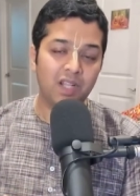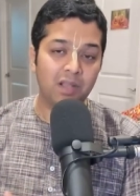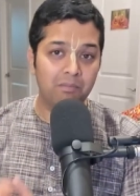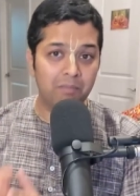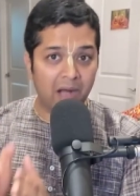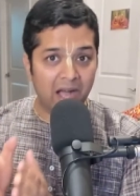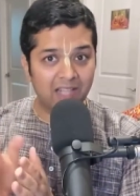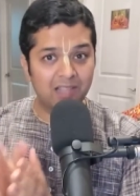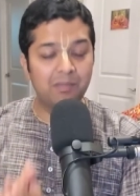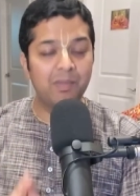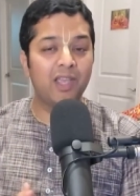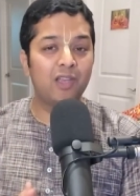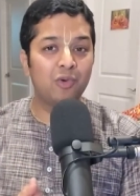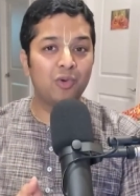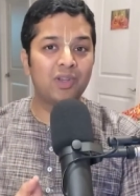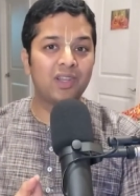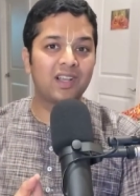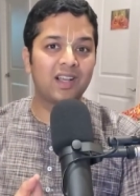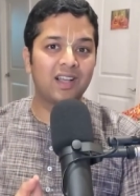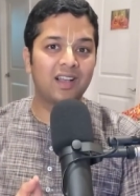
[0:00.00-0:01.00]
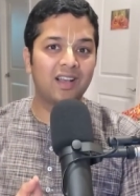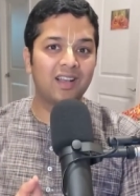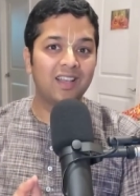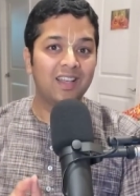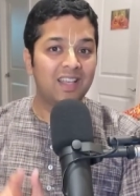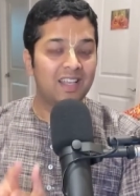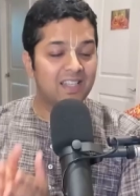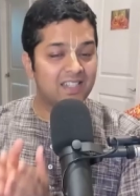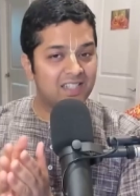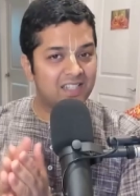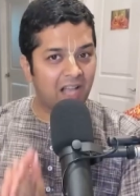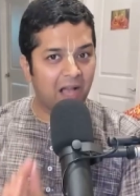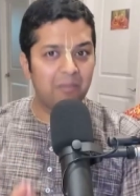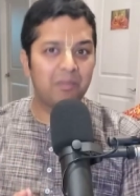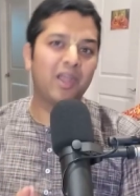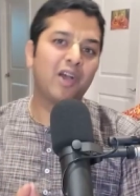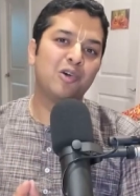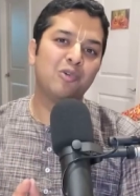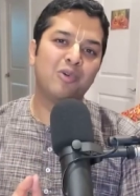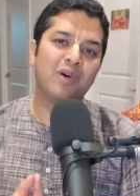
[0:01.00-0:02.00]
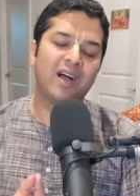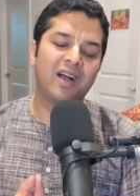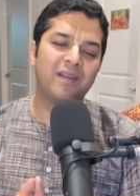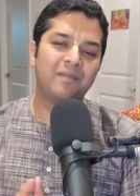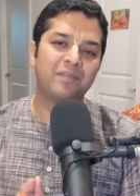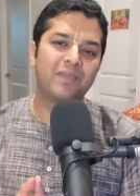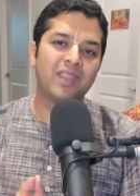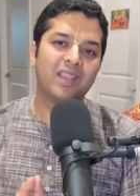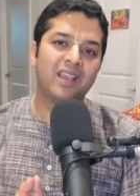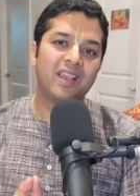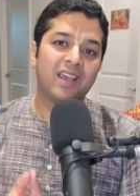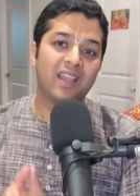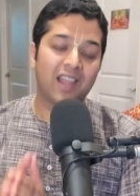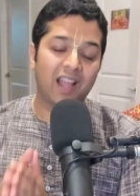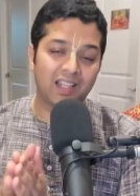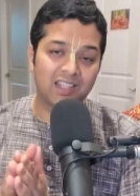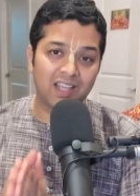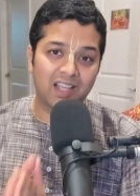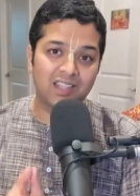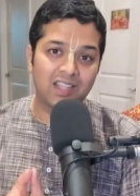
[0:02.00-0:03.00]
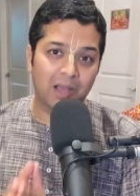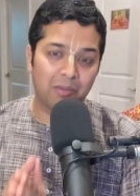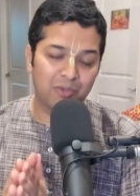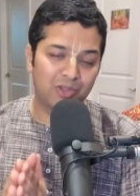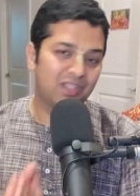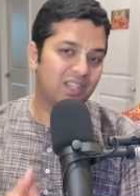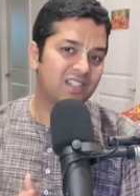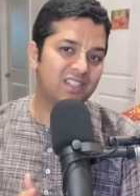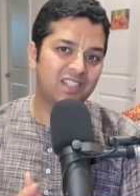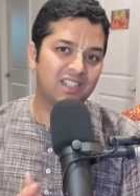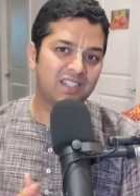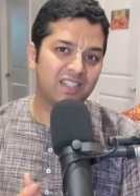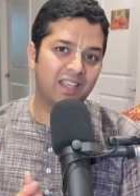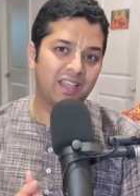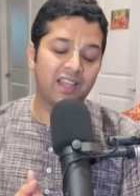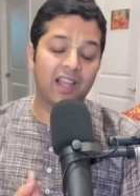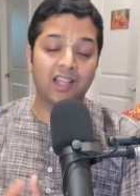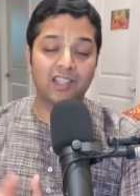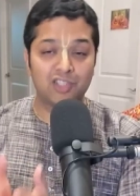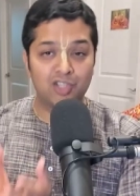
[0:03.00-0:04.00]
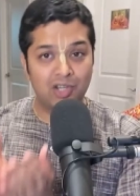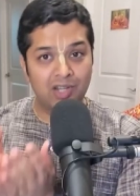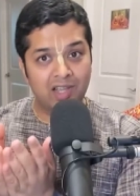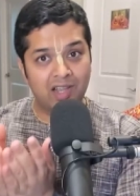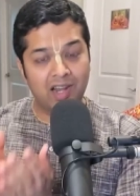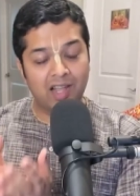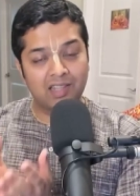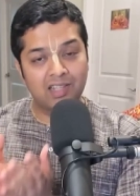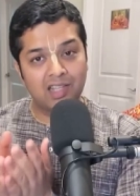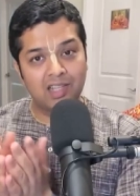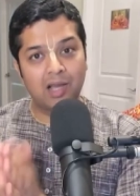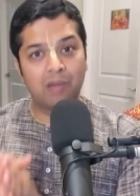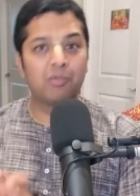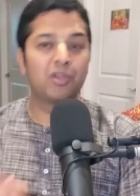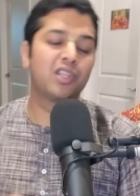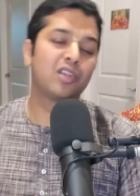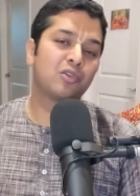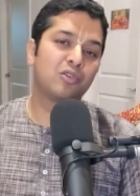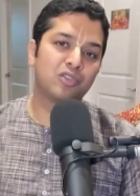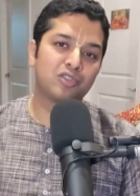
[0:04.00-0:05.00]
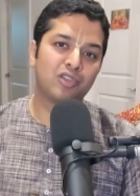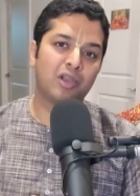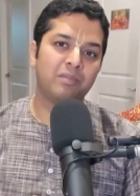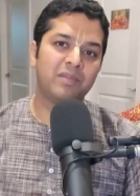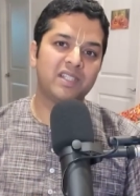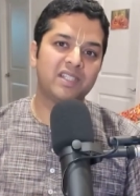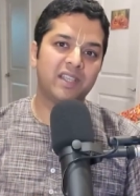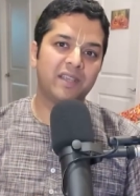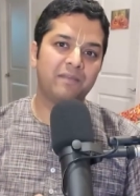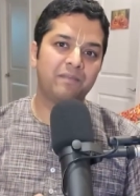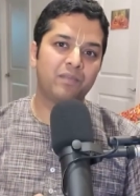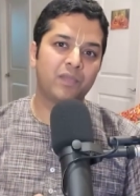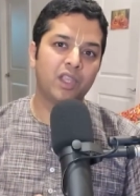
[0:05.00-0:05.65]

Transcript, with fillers: बाद में उनका सामना हुआ राधा दामोदर जी से राधशिला राधा दामोदर गोस्वामी से